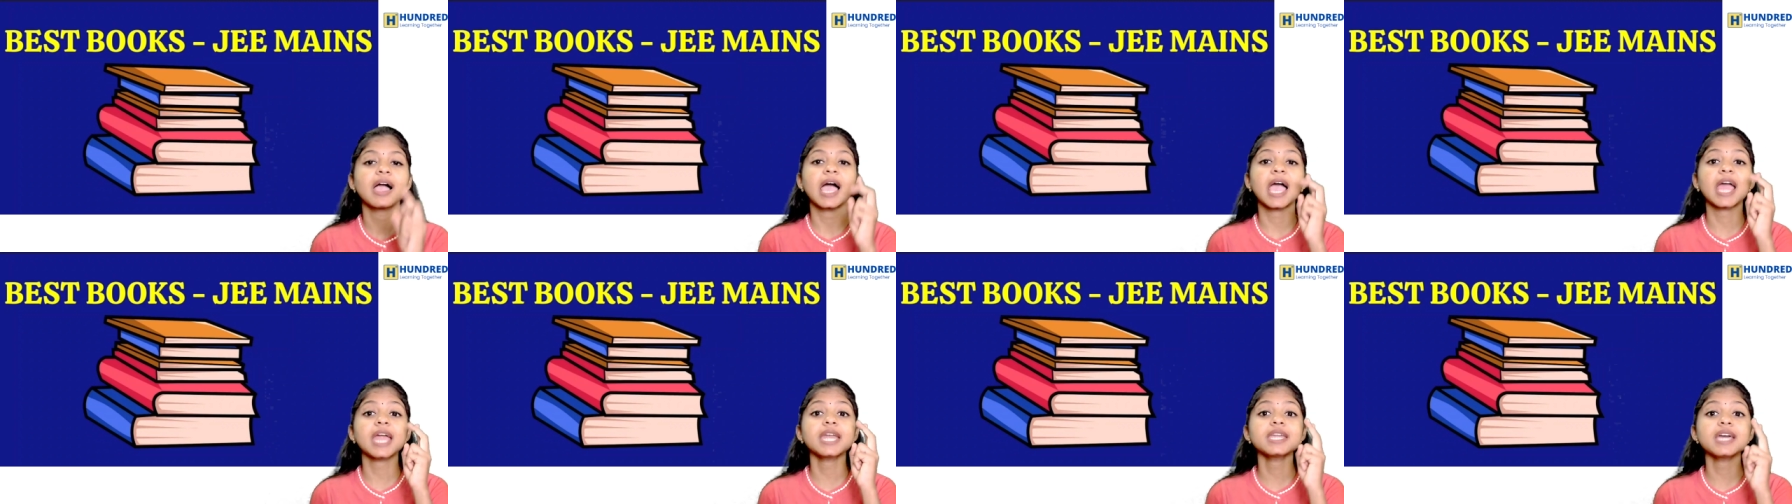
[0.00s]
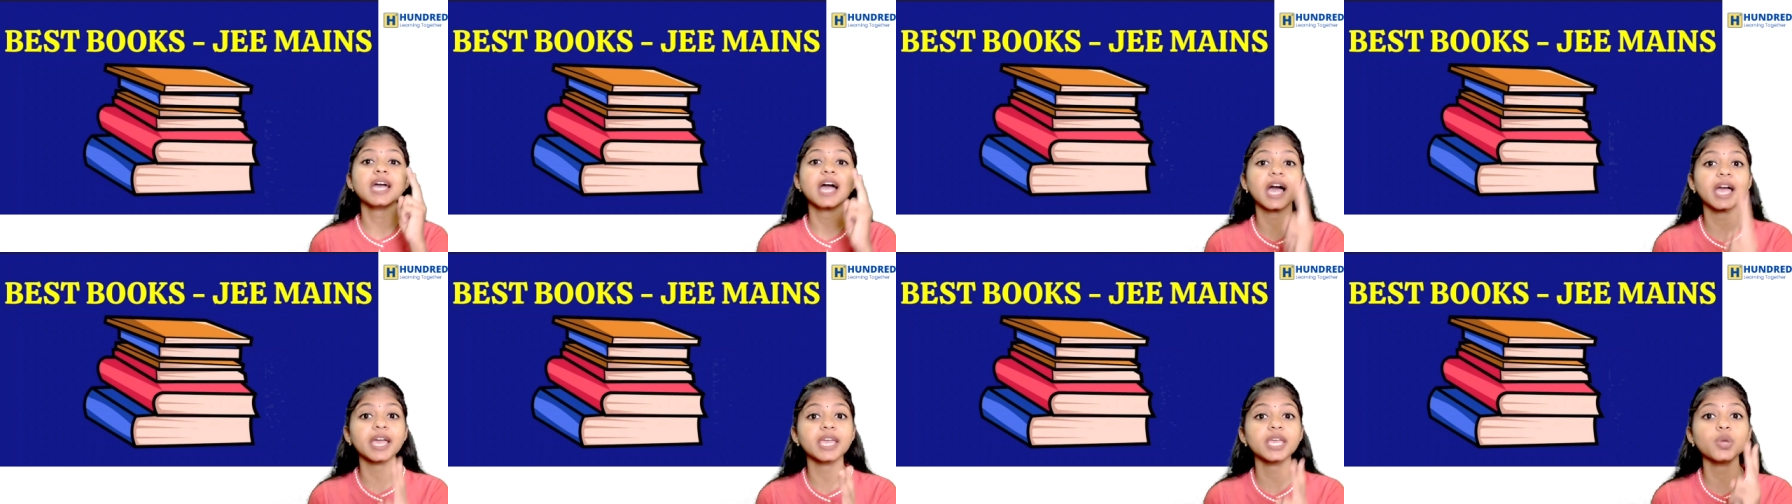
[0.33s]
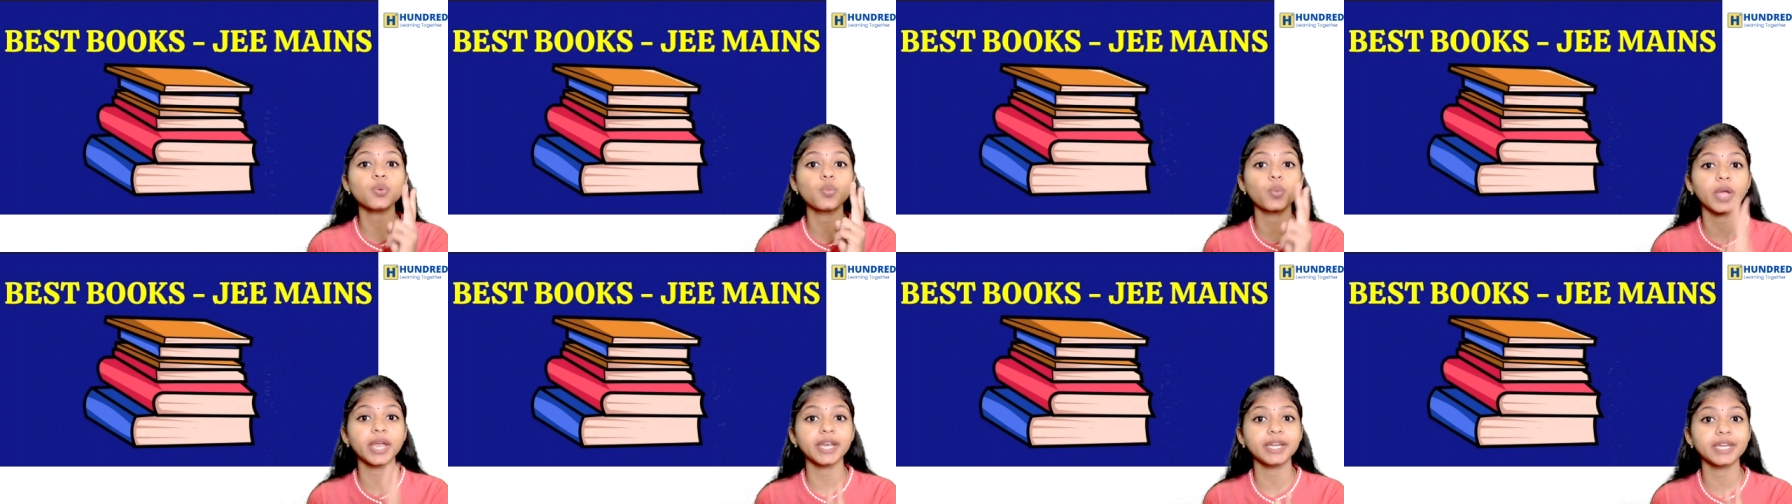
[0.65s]
அண்ட் ஹை
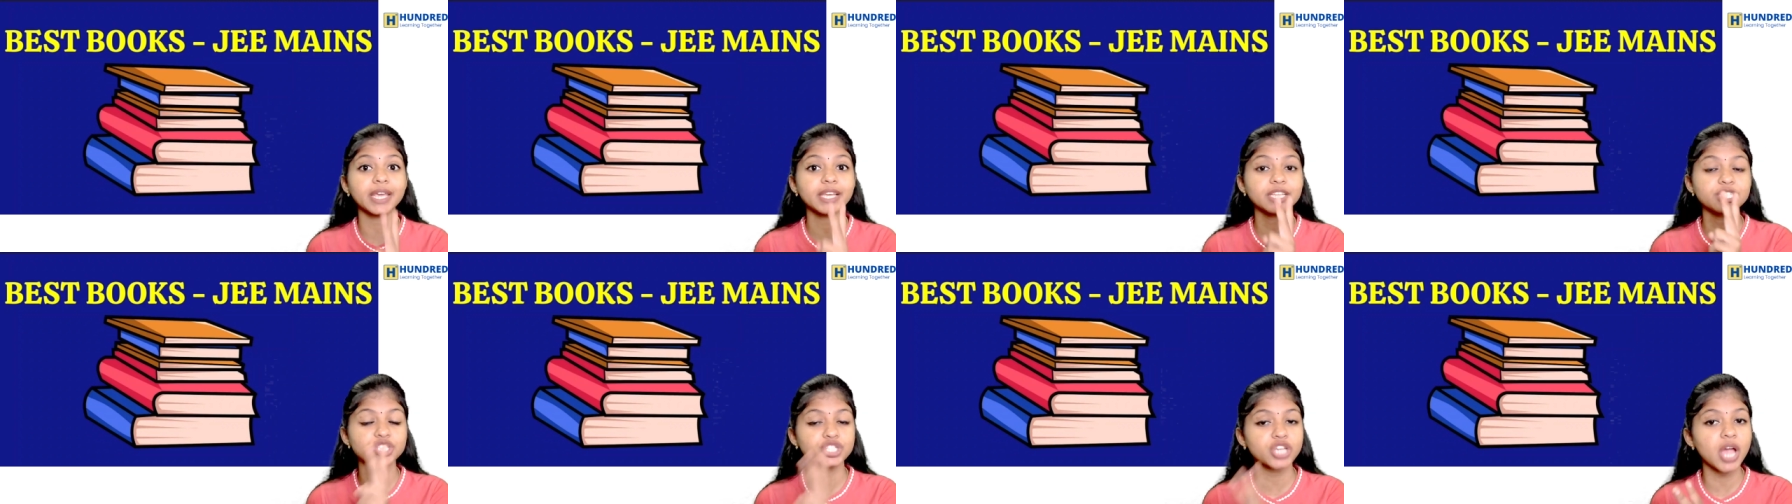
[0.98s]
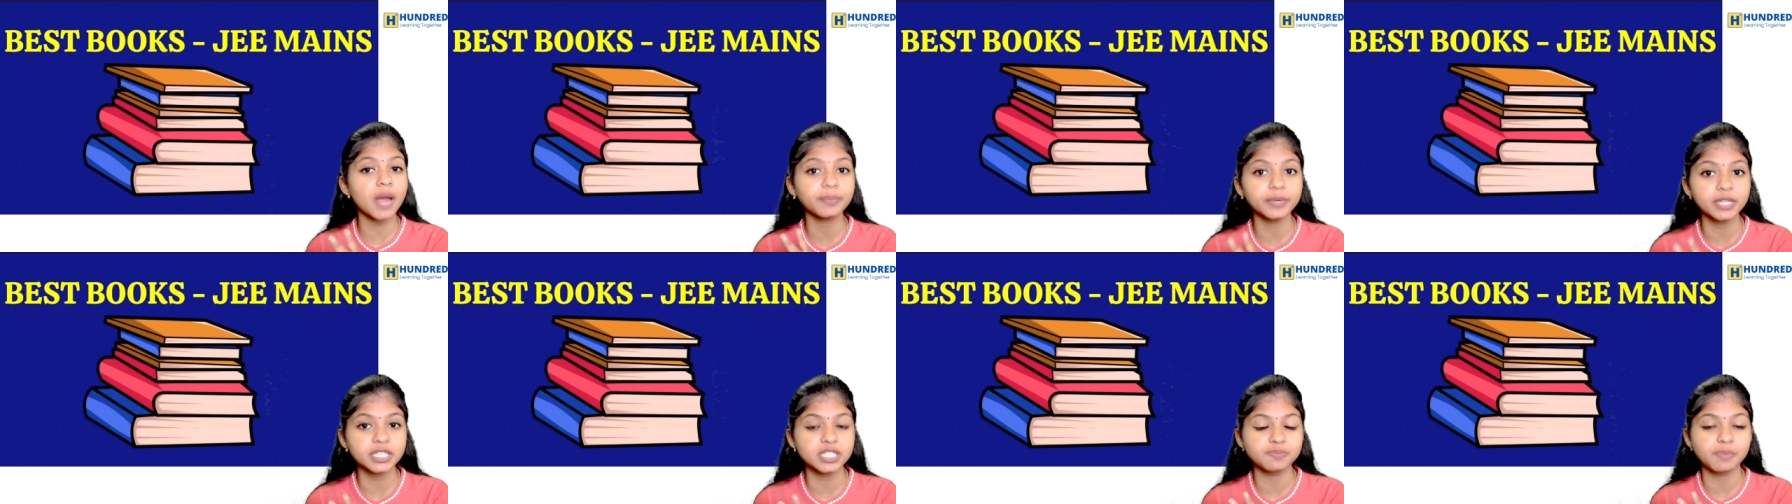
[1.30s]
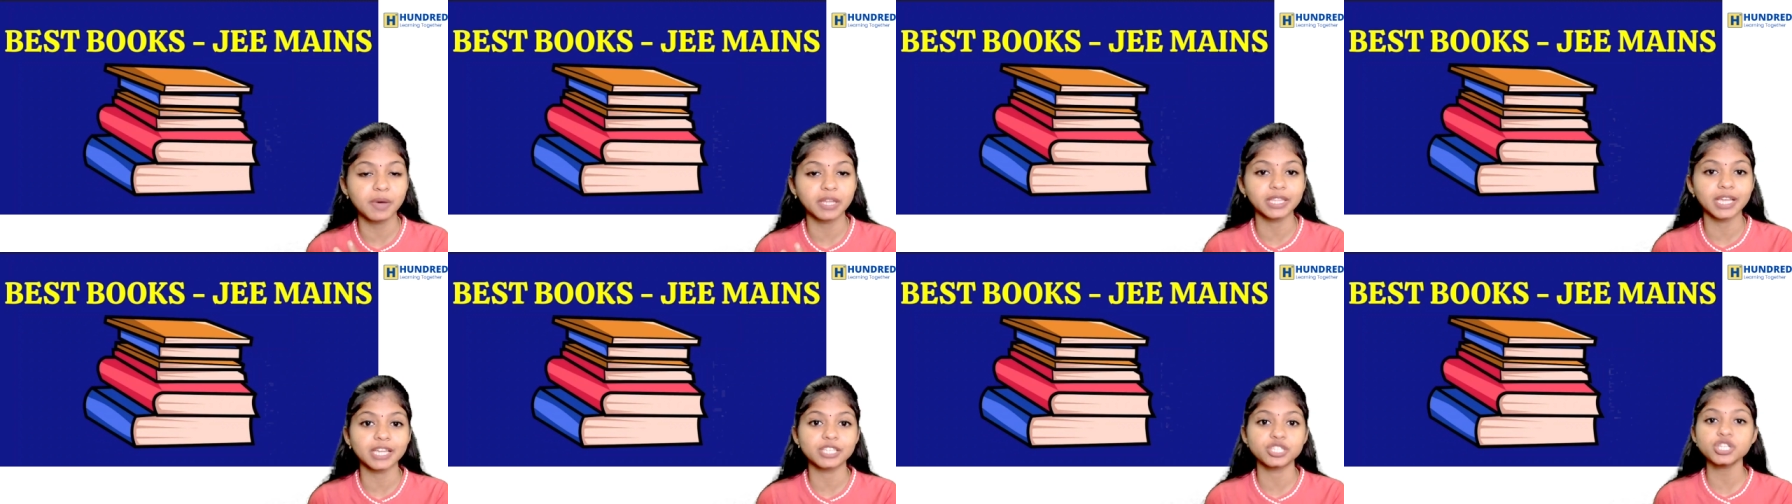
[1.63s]
வெயிட்டேஜ் சாப்டர்ஸ்
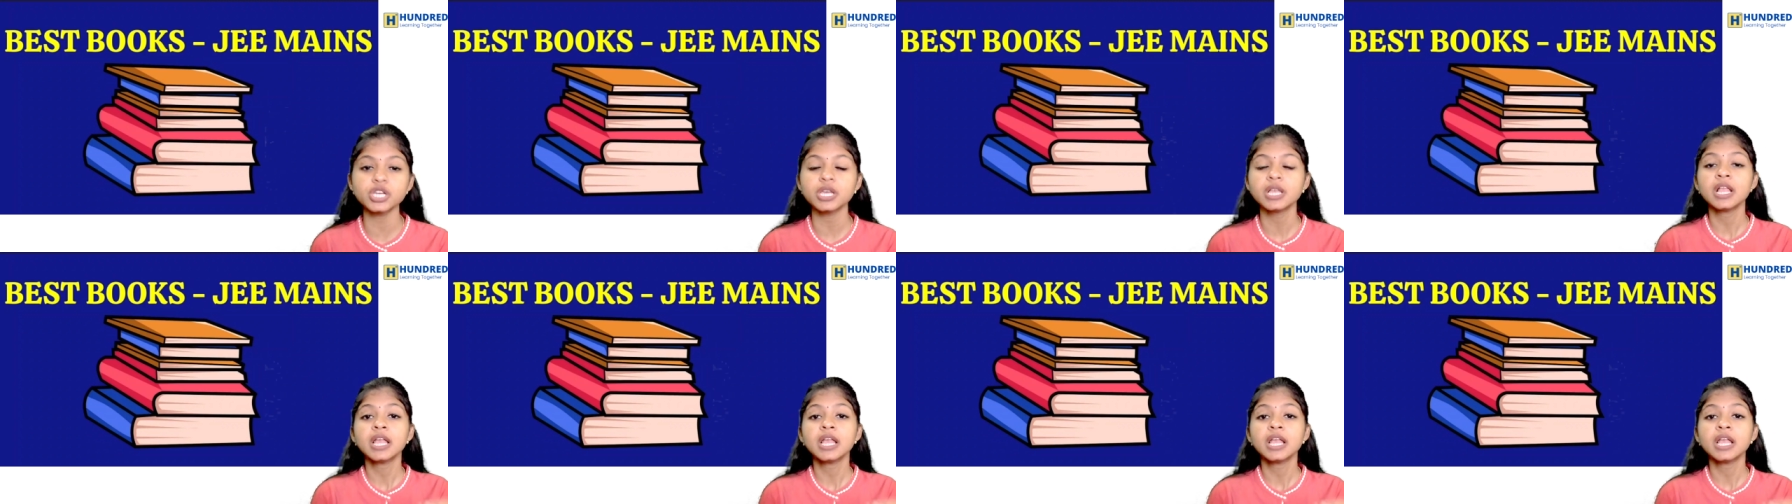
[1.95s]
பார்த்தாச்சு